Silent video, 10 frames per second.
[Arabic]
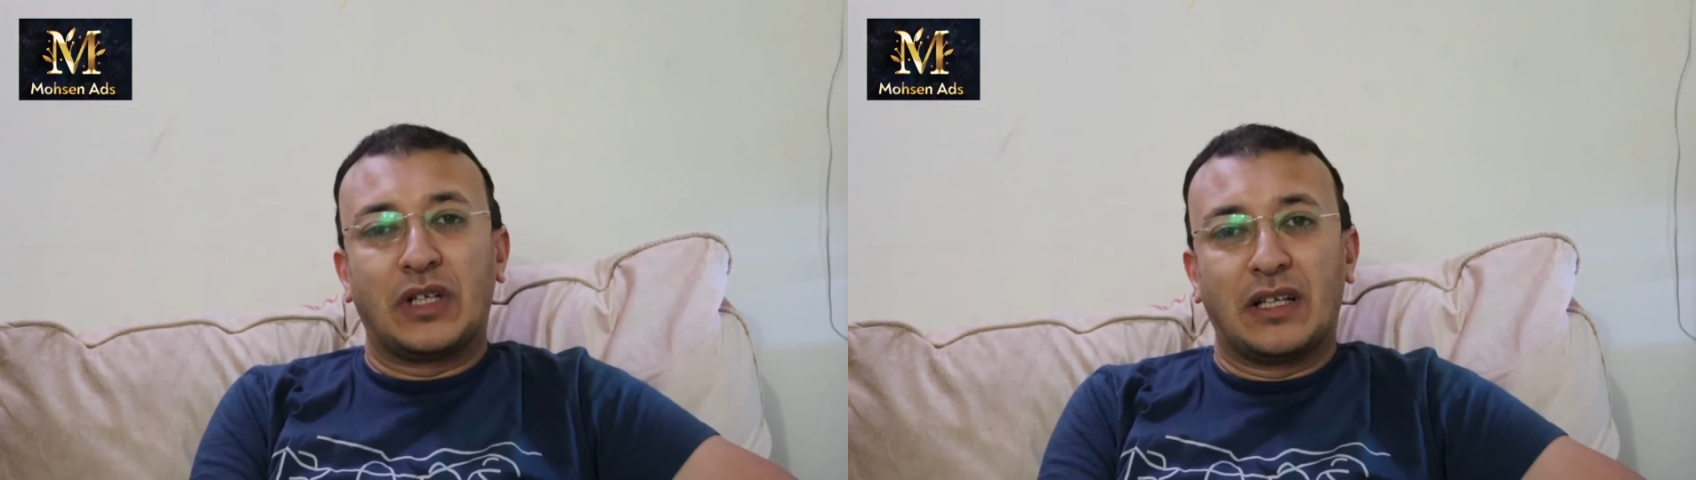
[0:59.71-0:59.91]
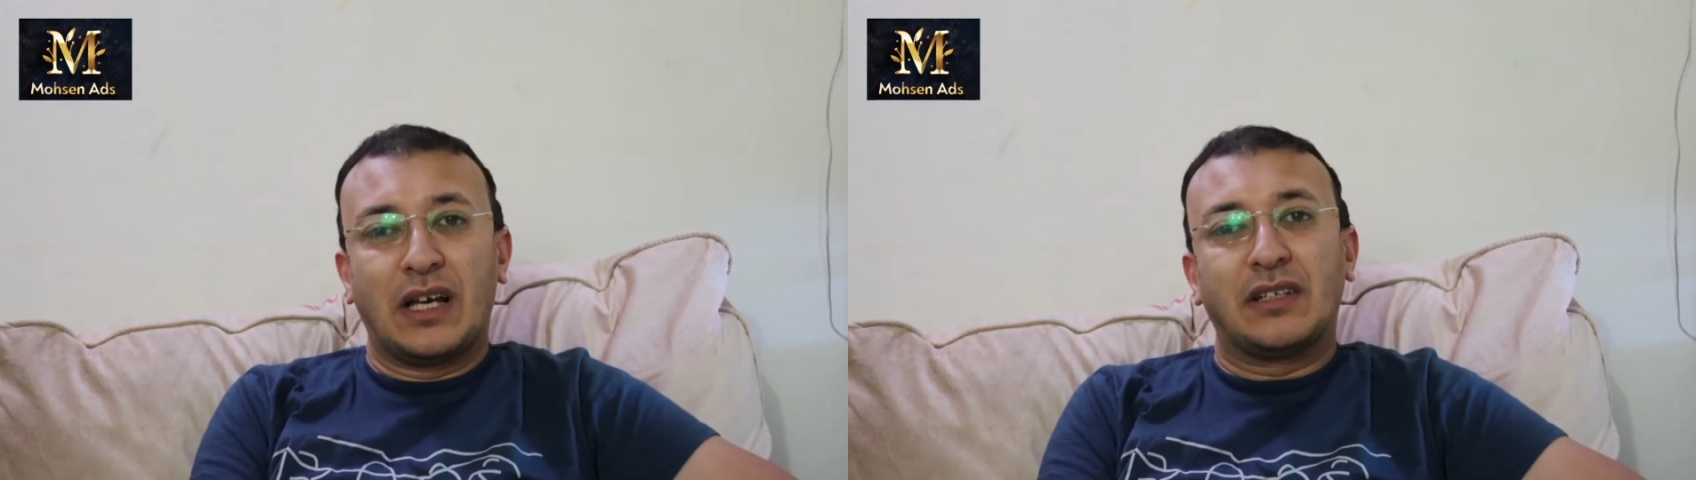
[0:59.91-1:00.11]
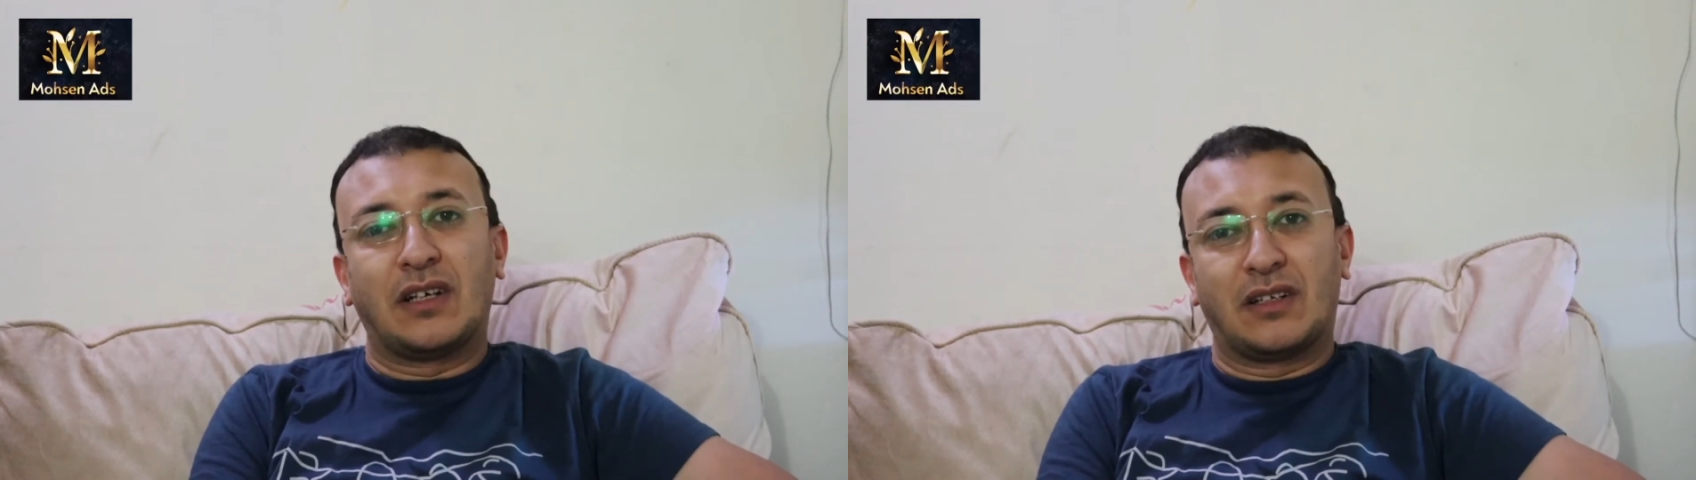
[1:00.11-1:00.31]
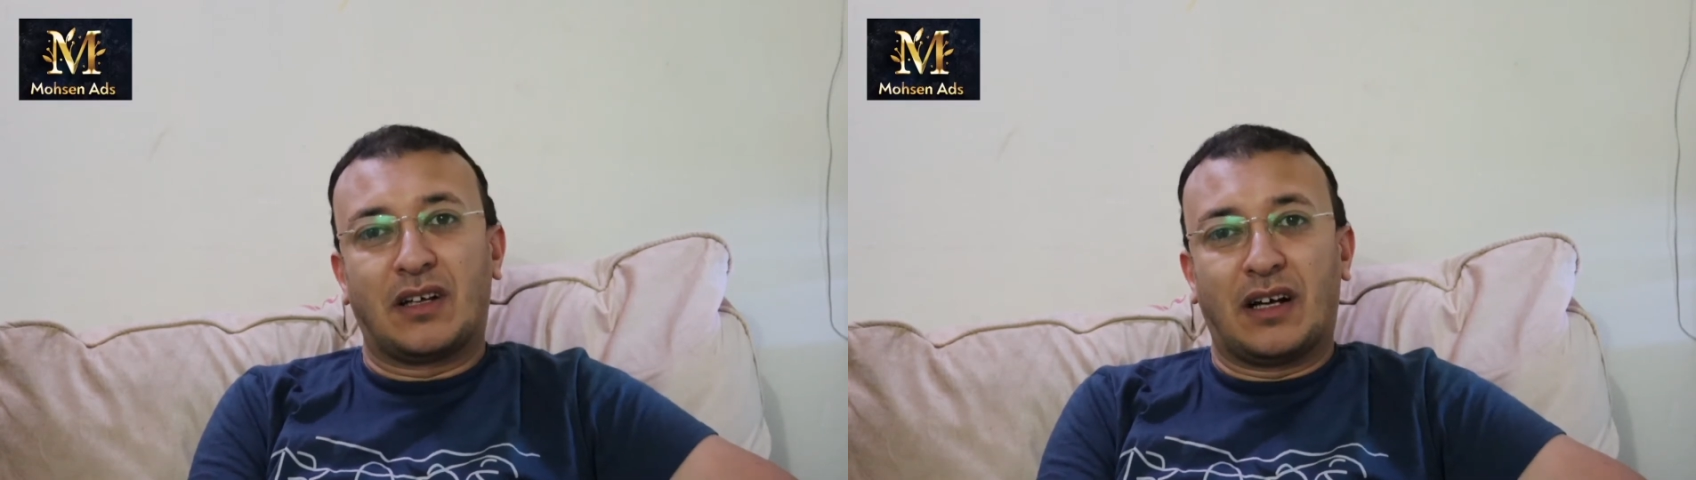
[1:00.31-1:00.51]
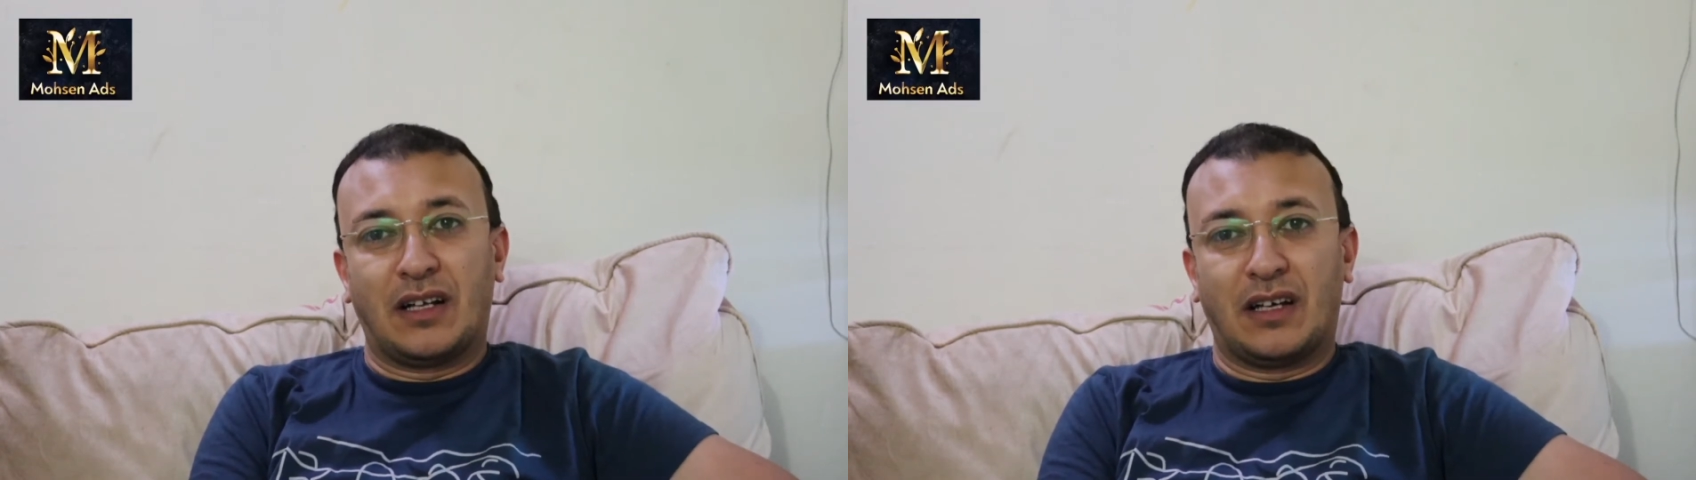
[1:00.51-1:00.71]
زي ده
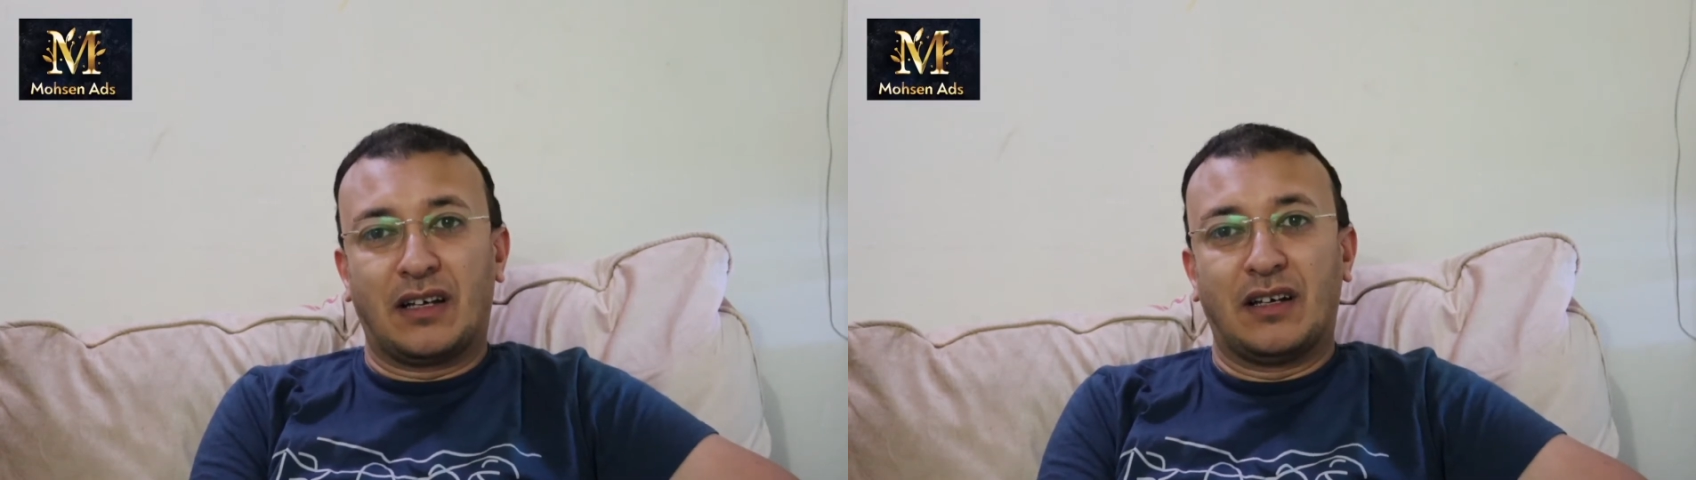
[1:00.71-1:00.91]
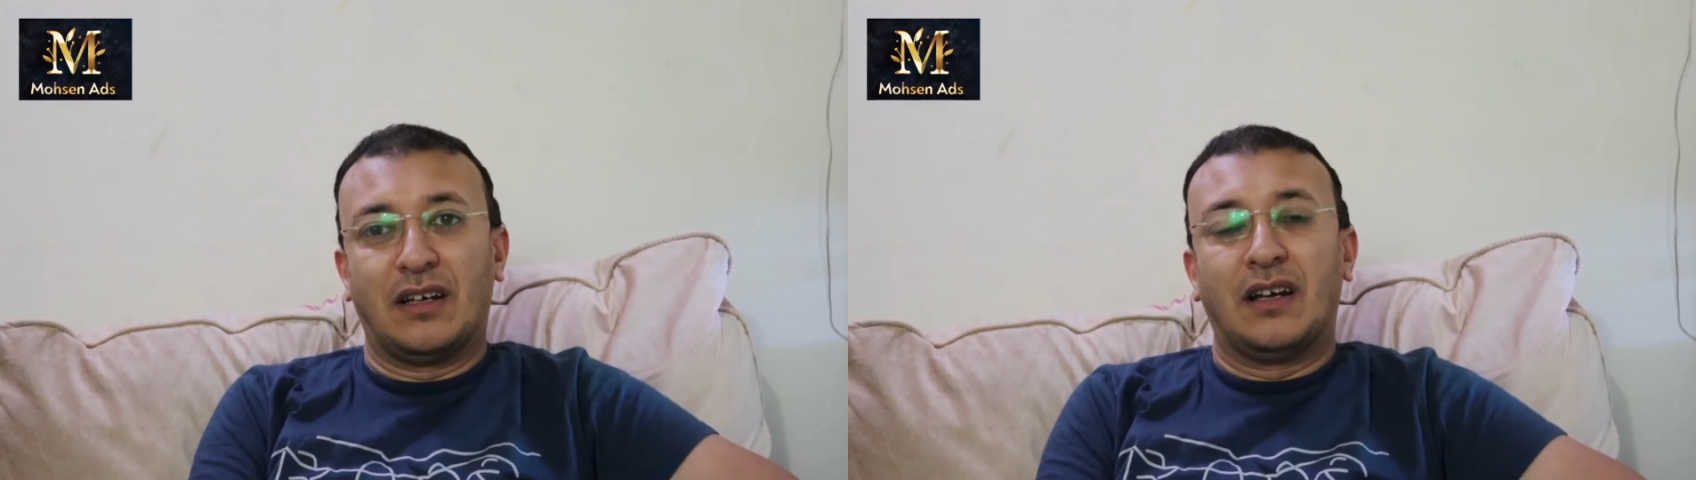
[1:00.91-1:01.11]
يسيطر عليك